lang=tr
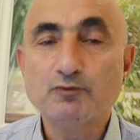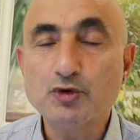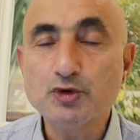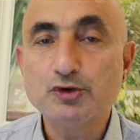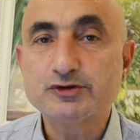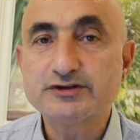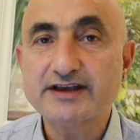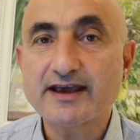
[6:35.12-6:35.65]
Bu
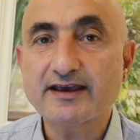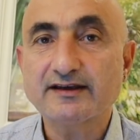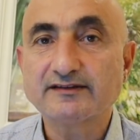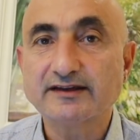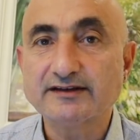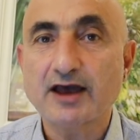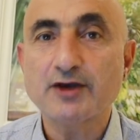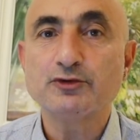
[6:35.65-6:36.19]

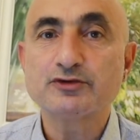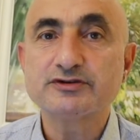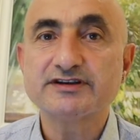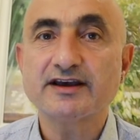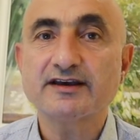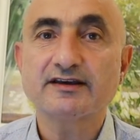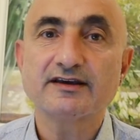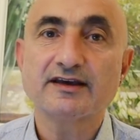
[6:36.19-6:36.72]
yüksek. Neden
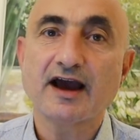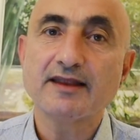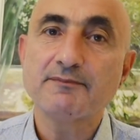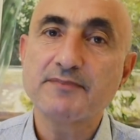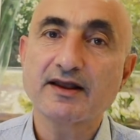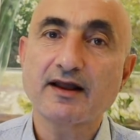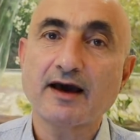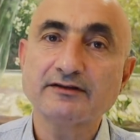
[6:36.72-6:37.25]
yüksek?
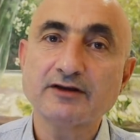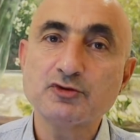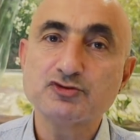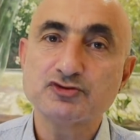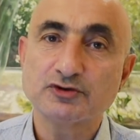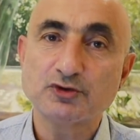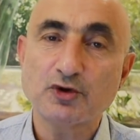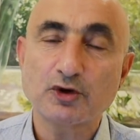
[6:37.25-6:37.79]
Yani bir ayda
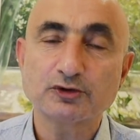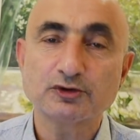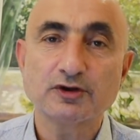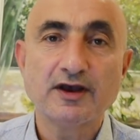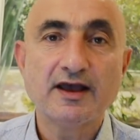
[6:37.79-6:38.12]
%4